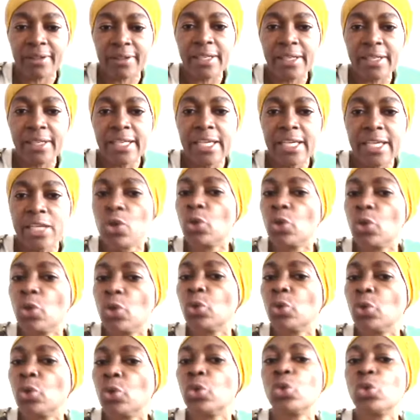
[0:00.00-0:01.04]
Et on ne doit pas
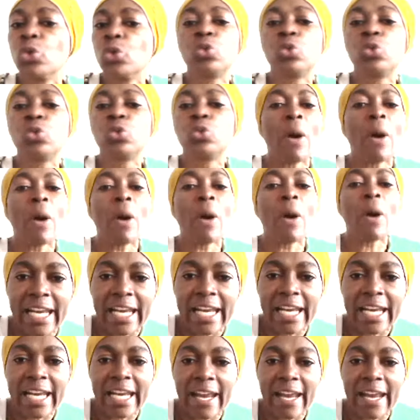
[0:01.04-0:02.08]
laisser ce gars-là faire ça.